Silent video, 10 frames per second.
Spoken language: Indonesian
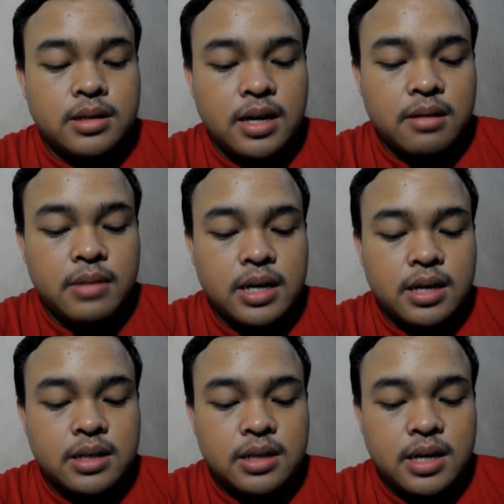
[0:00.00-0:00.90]
yang
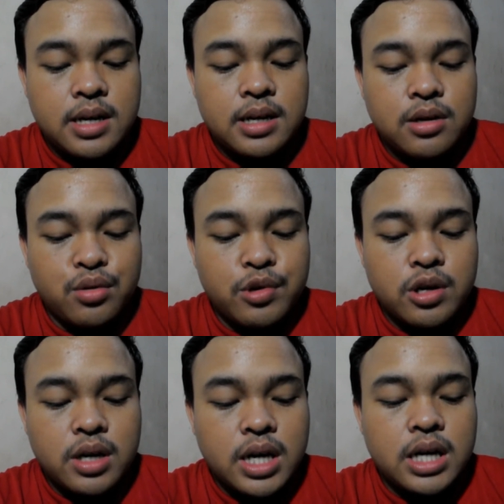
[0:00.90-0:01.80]
mayatnya
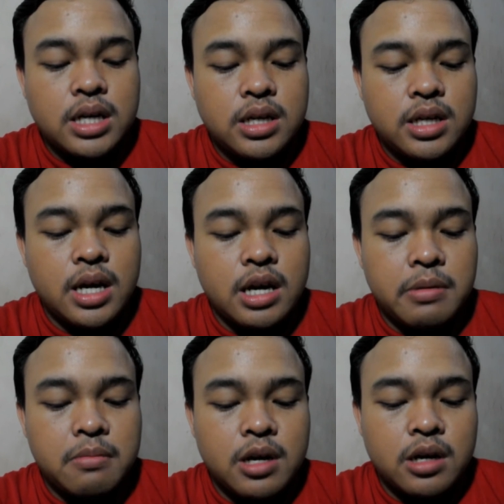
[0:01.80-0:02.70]
dikuburkan di
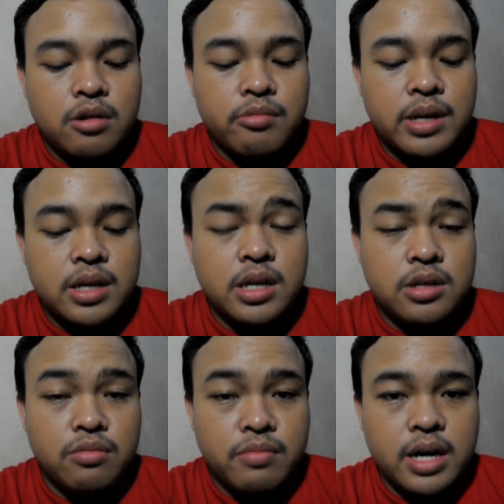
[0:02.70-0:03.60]
halaman belakang rumahnya
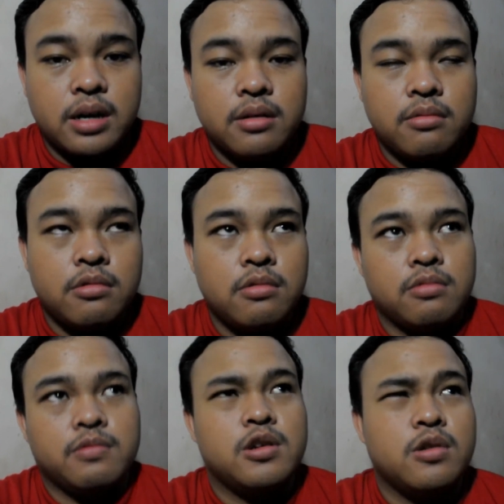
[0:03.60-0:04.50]
di Jombang.
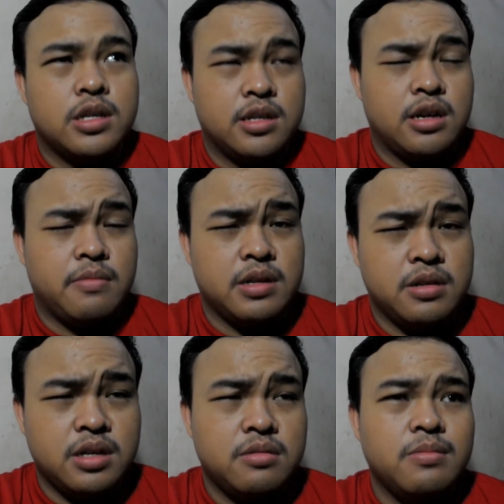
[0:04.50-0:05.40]
Punya kasus sama
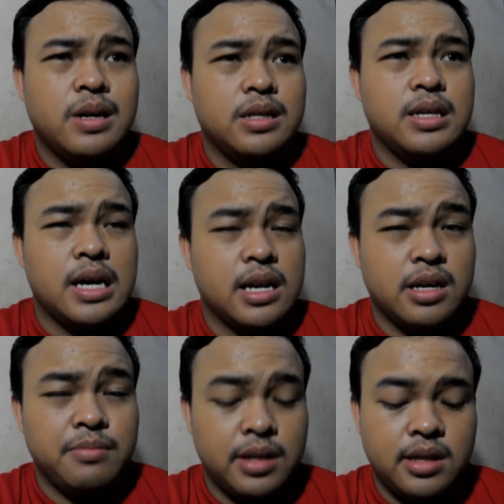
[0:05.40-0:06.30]
jenis berarti
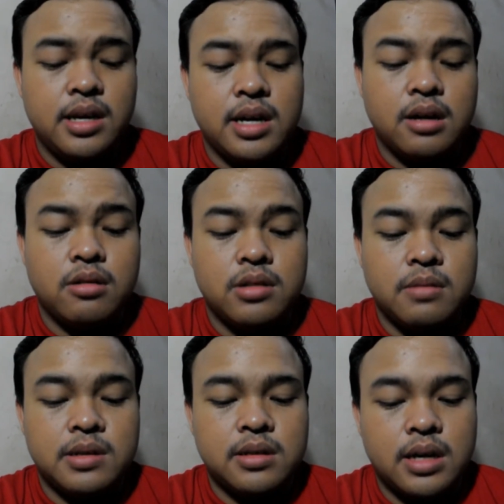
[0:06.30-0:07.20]
LGBT ya kalau
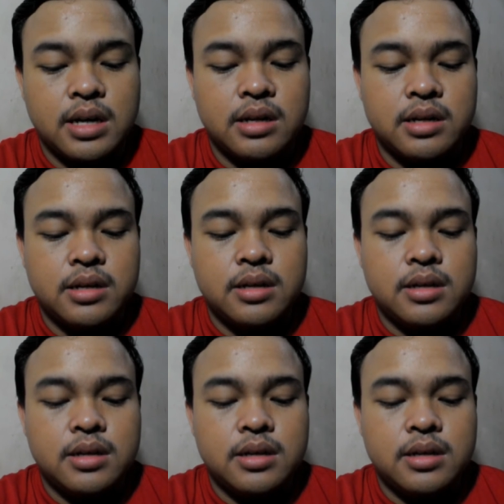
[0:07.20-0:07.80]
zaman sekarang ya.